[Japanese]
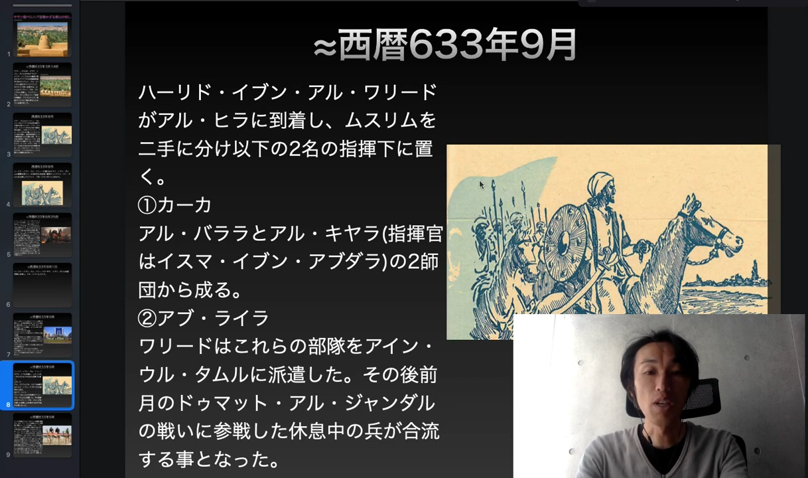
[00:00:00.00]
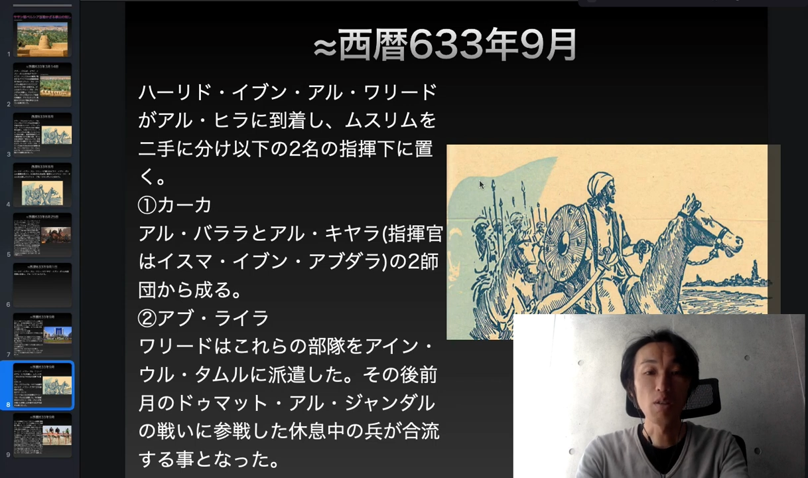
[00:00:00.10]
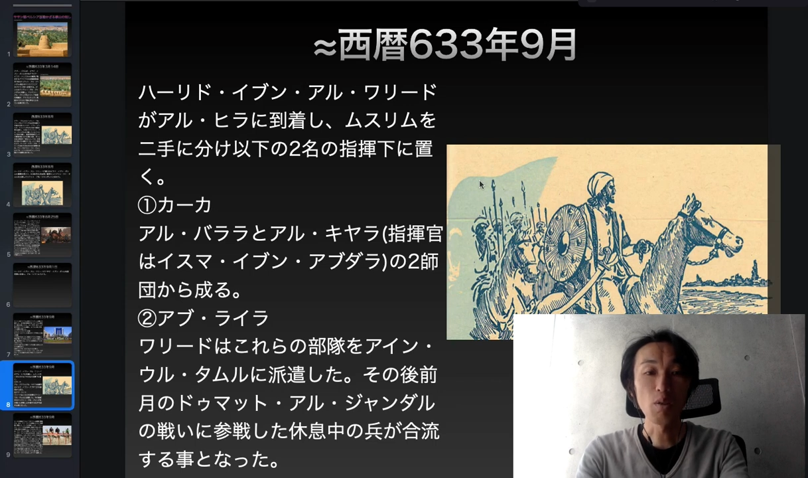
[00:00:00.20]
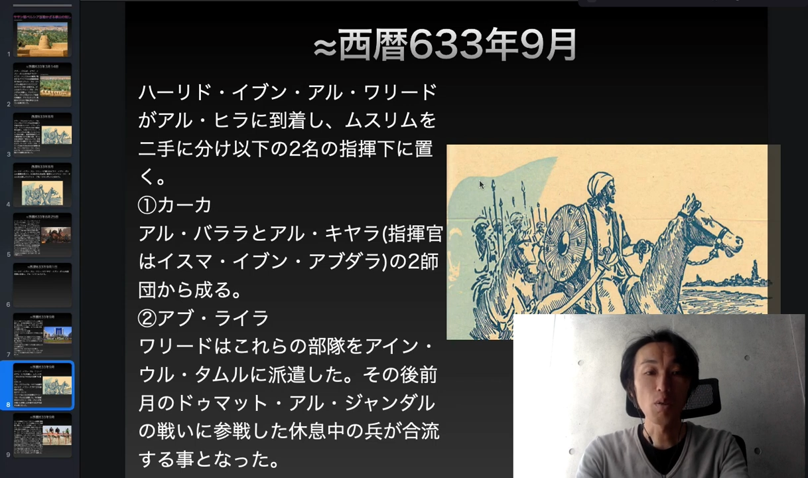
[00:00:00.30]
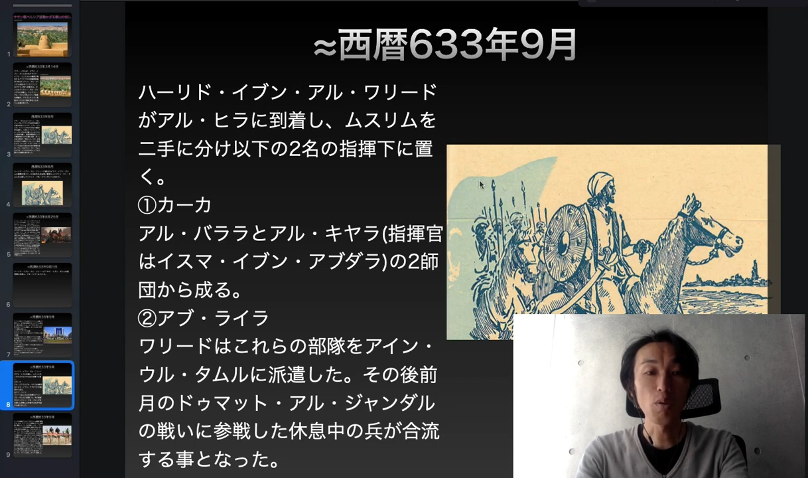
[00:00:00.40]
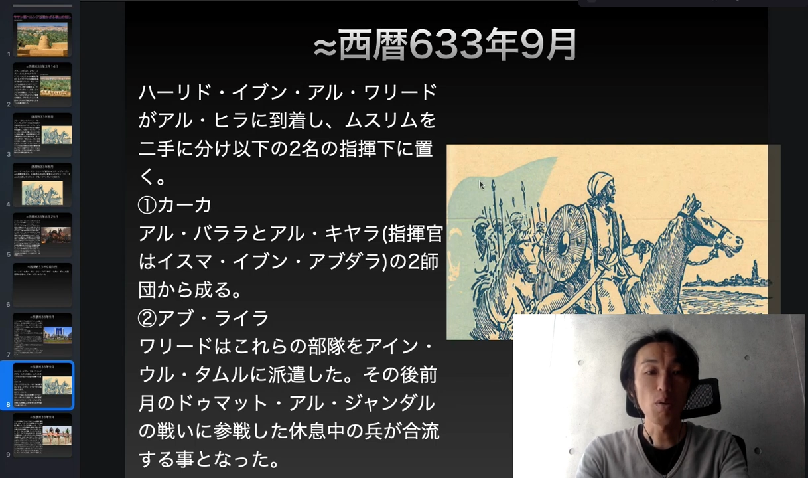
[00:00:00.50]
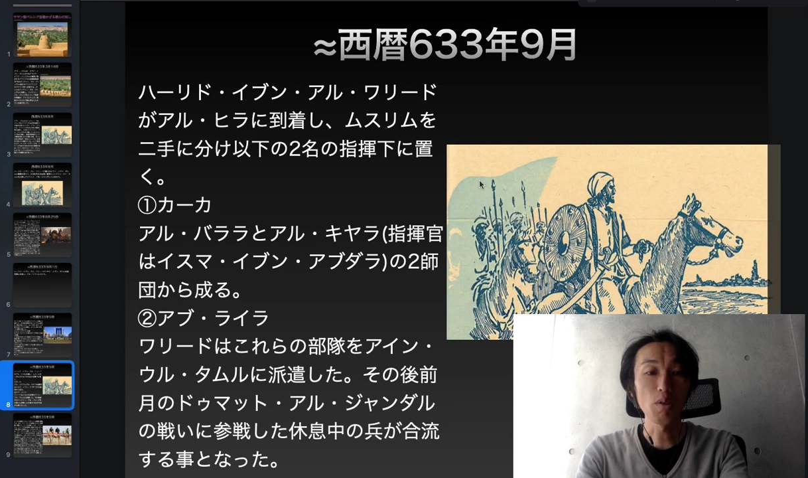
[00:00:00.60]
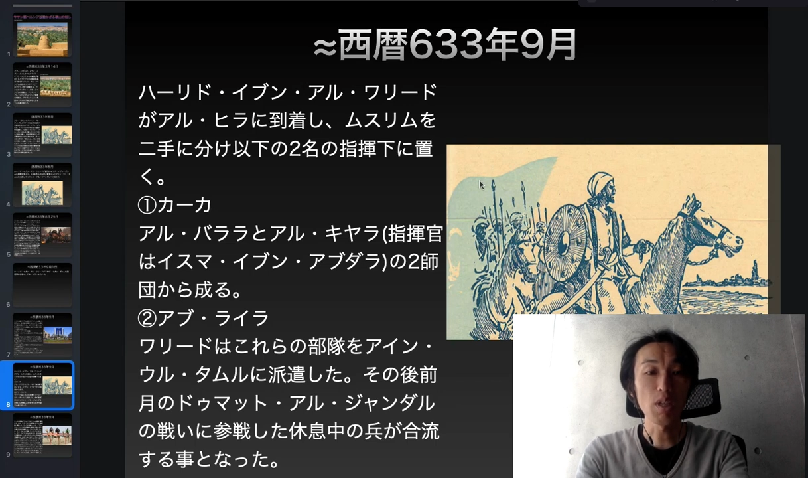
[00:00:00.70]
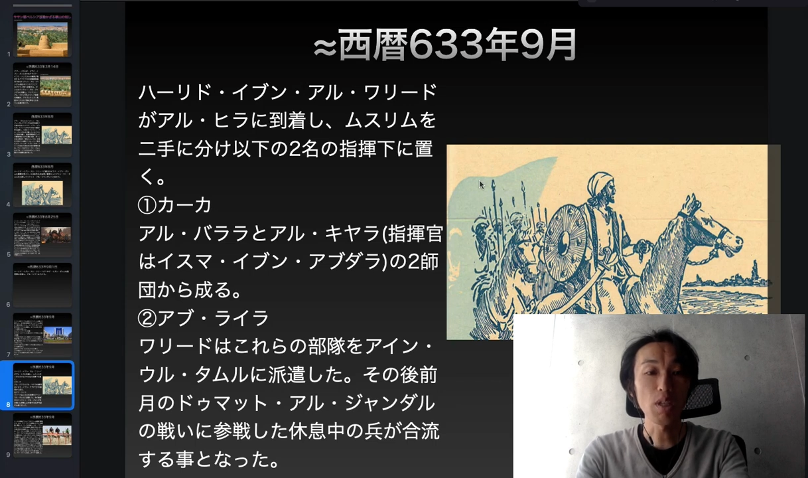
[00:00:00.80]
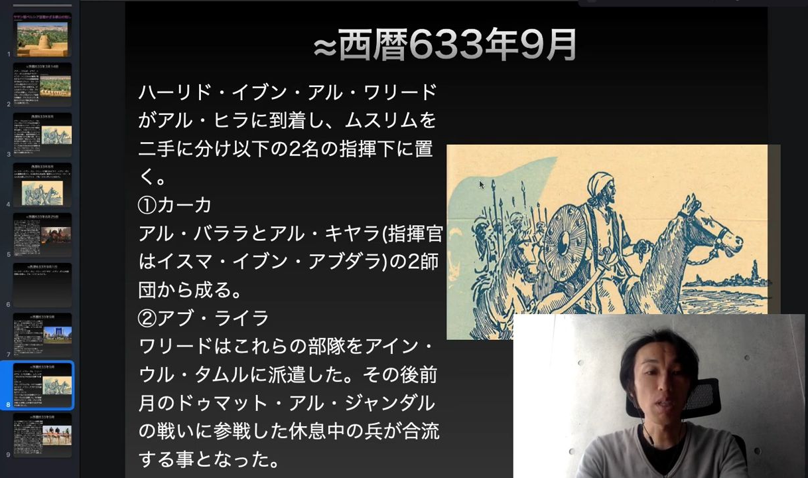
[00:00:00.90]
その後、
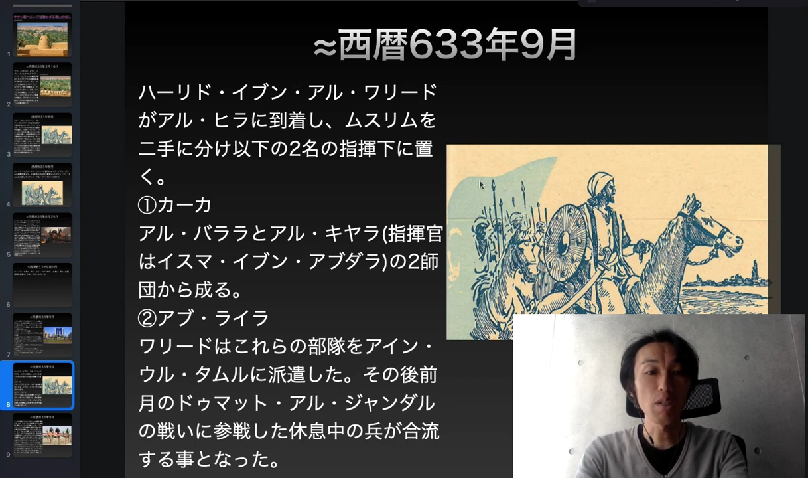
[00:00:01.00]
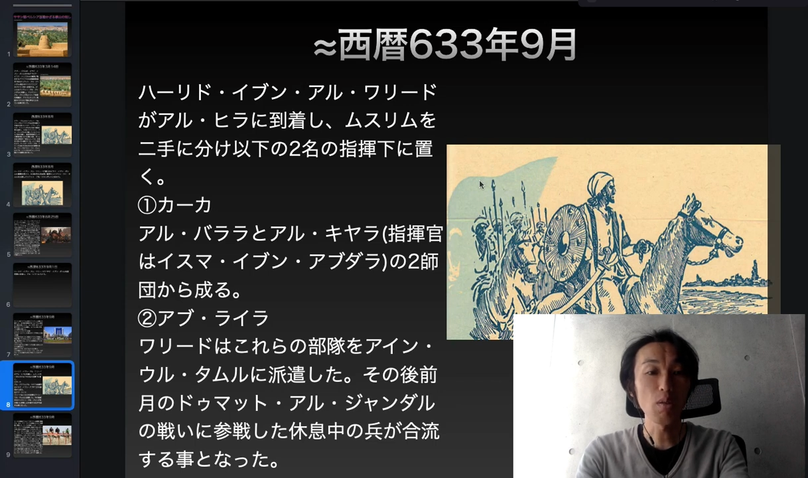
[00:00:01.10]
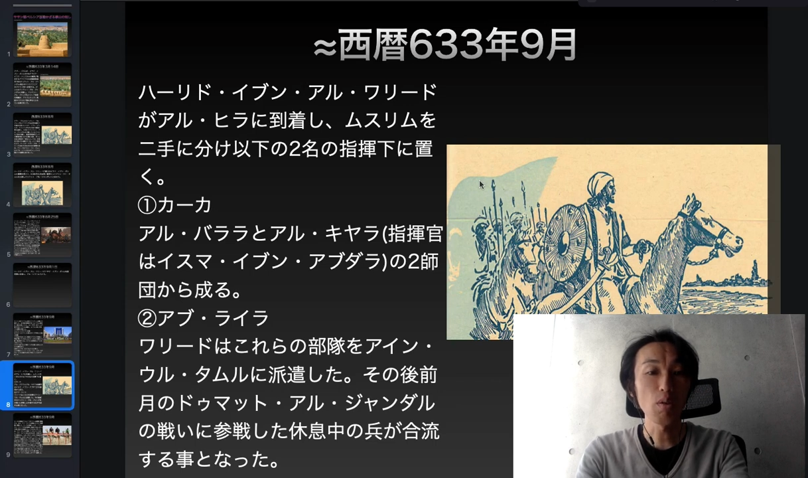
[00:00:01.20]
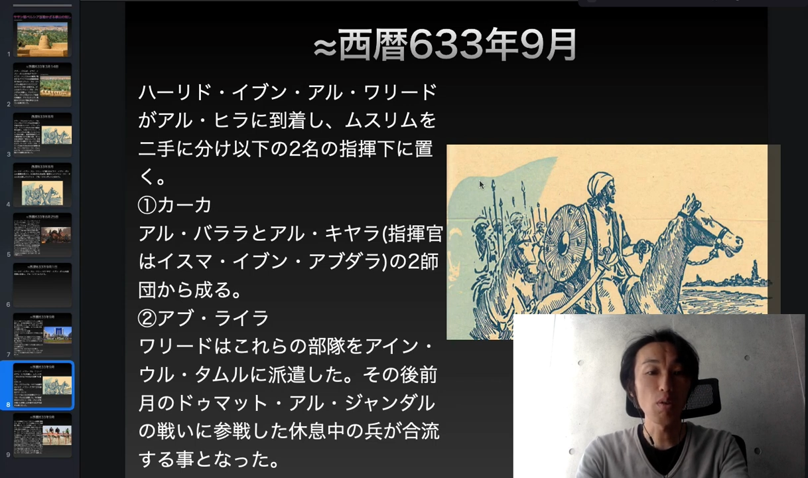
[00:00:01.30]
前月の